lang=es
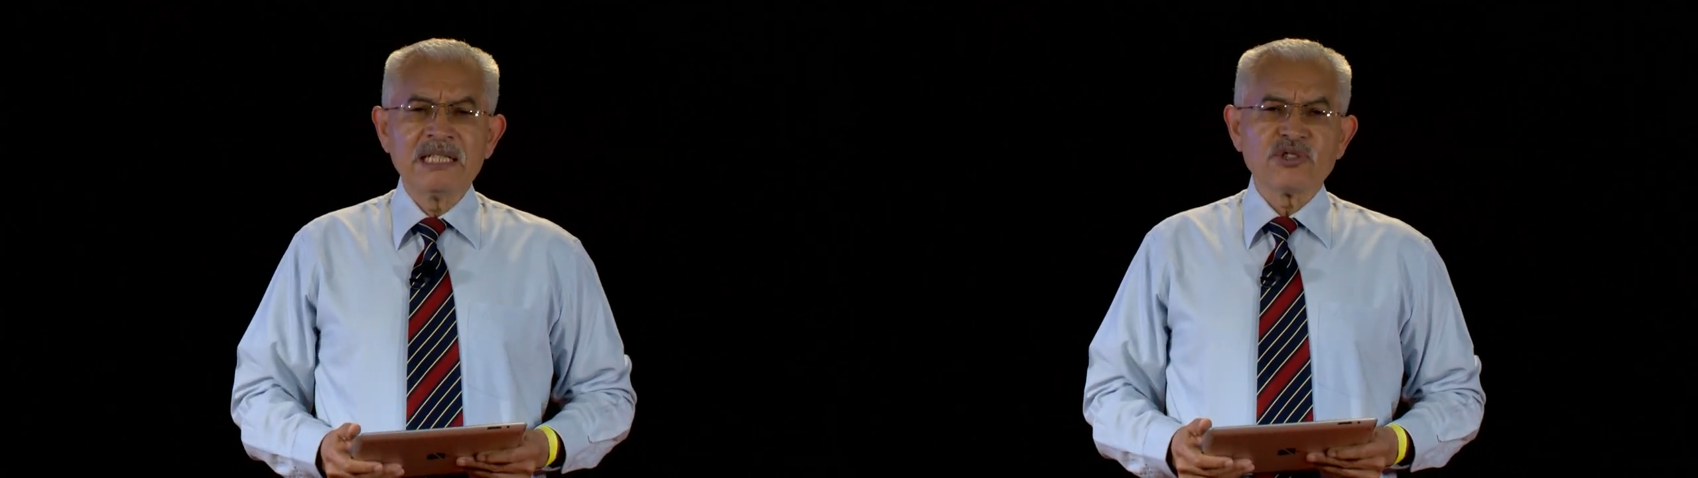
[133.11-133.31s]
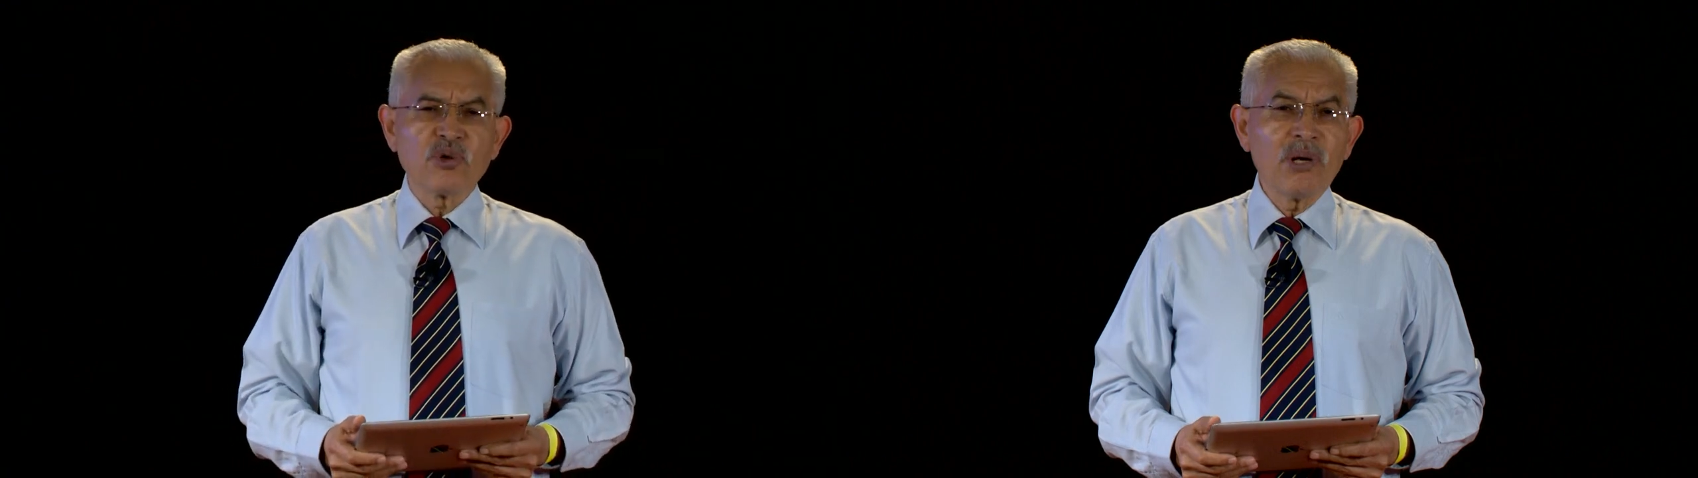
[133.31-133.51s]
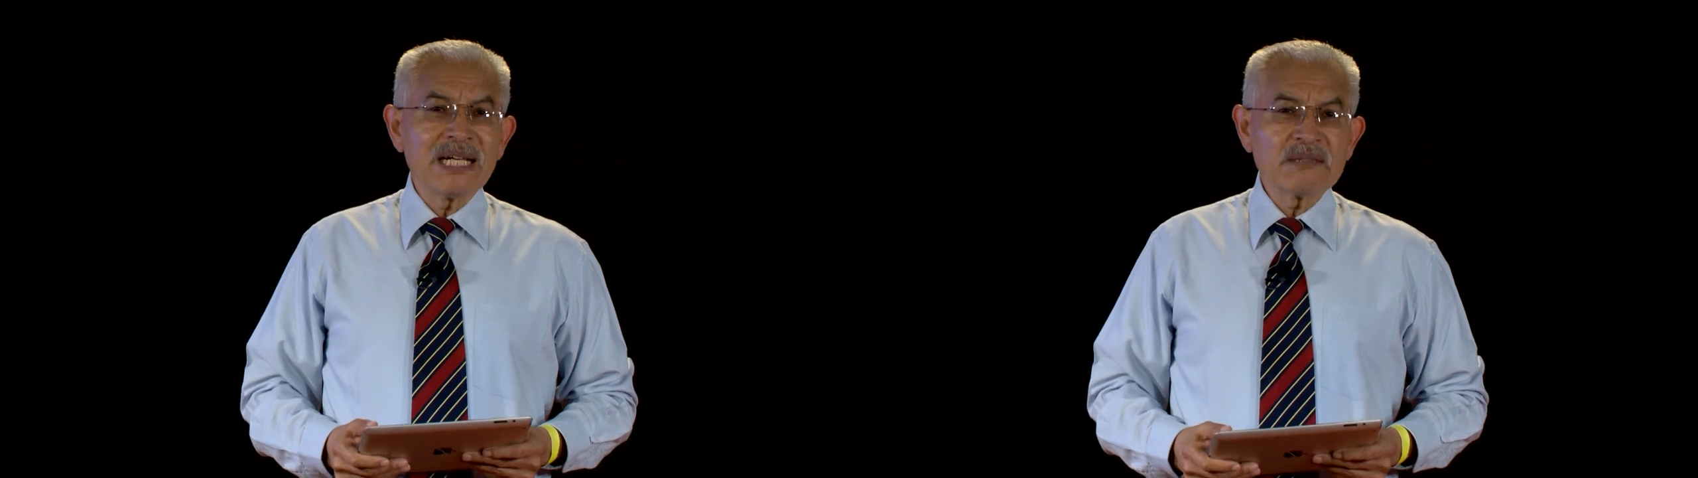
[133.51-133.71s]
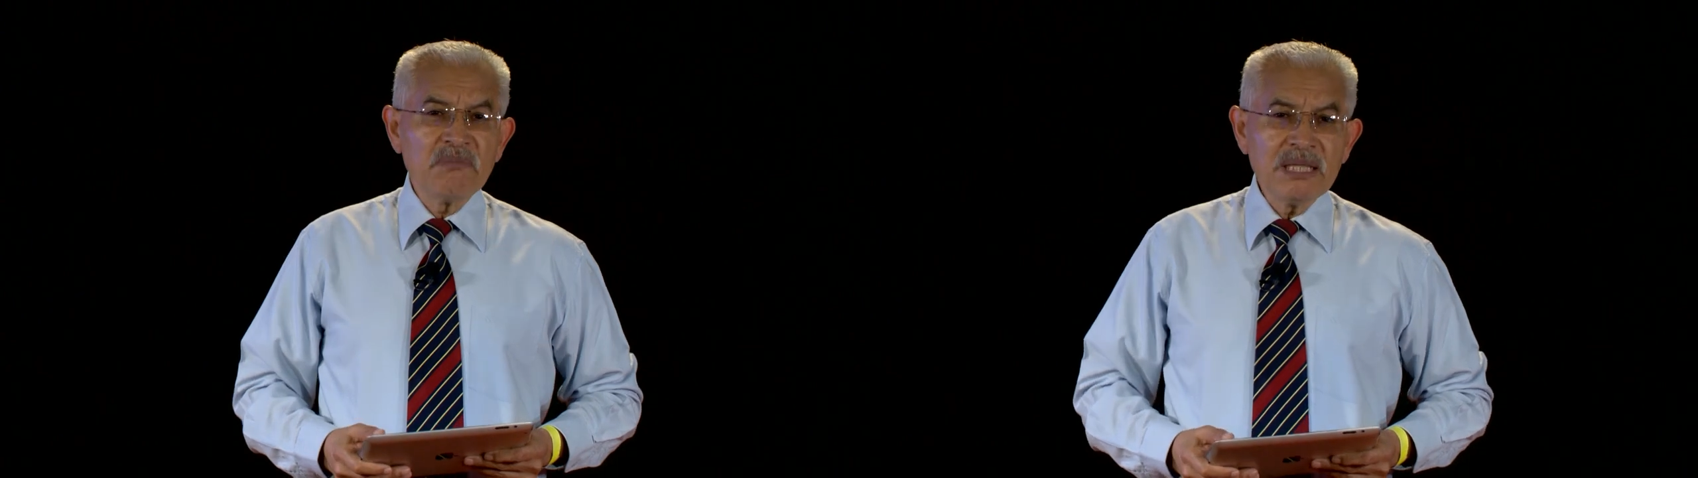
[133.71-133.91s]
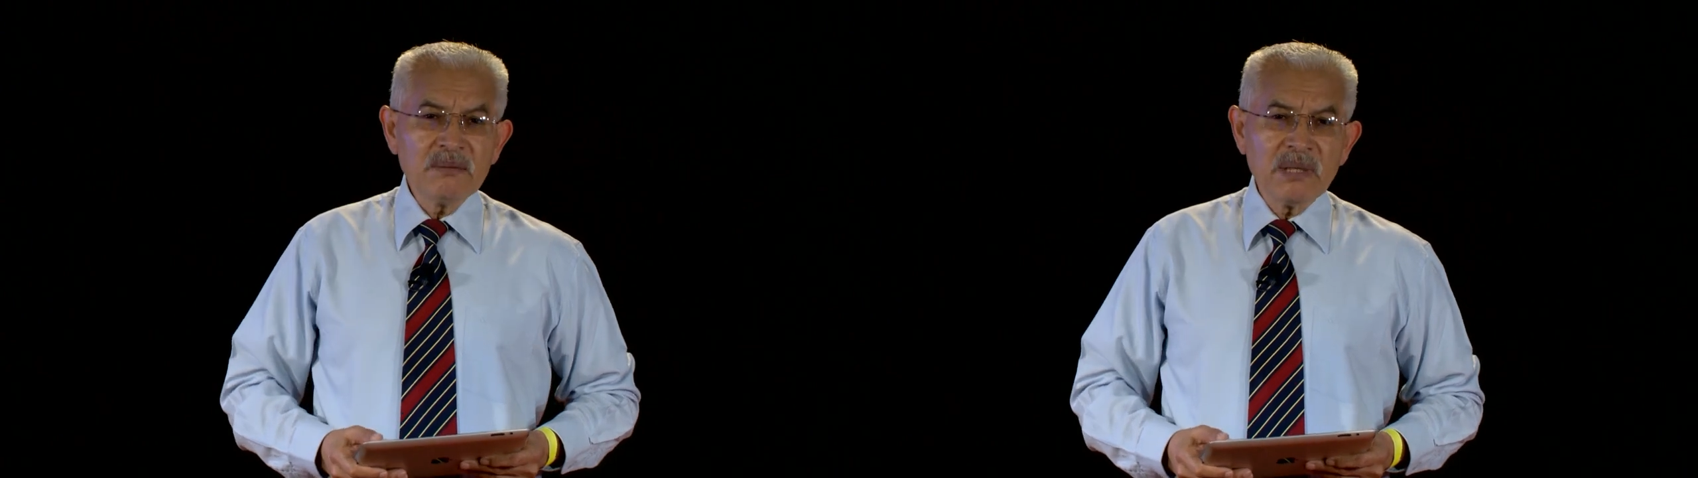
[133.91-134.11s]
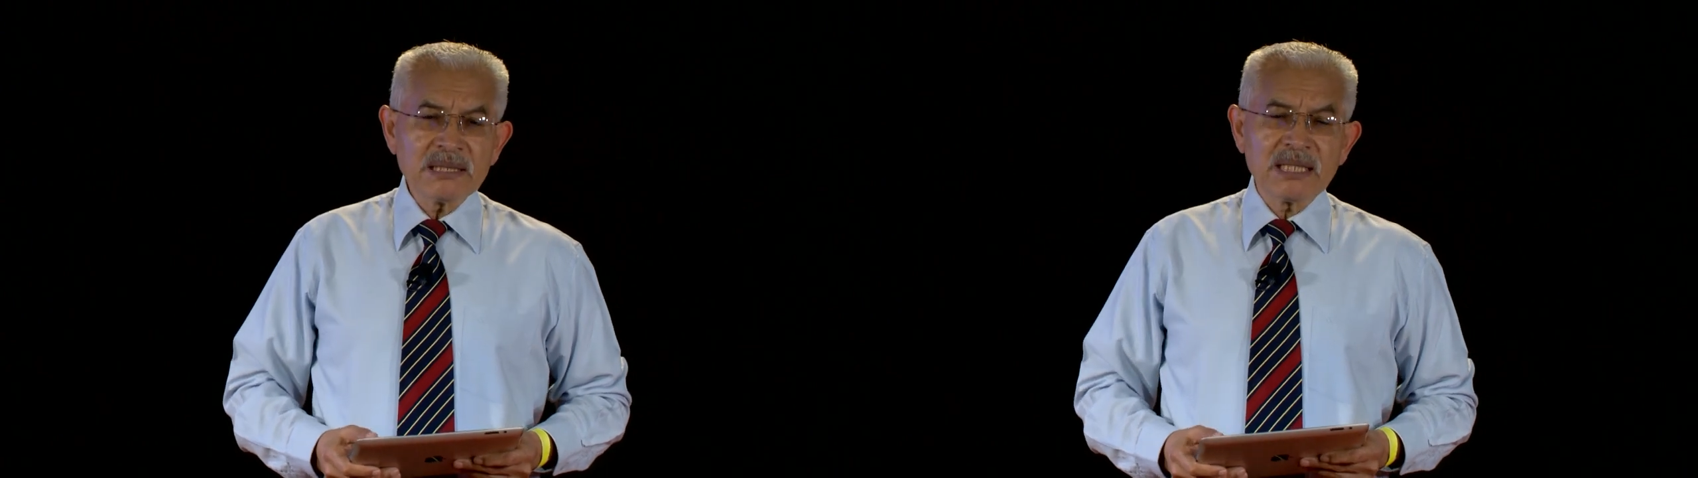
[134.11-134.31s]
son las mismas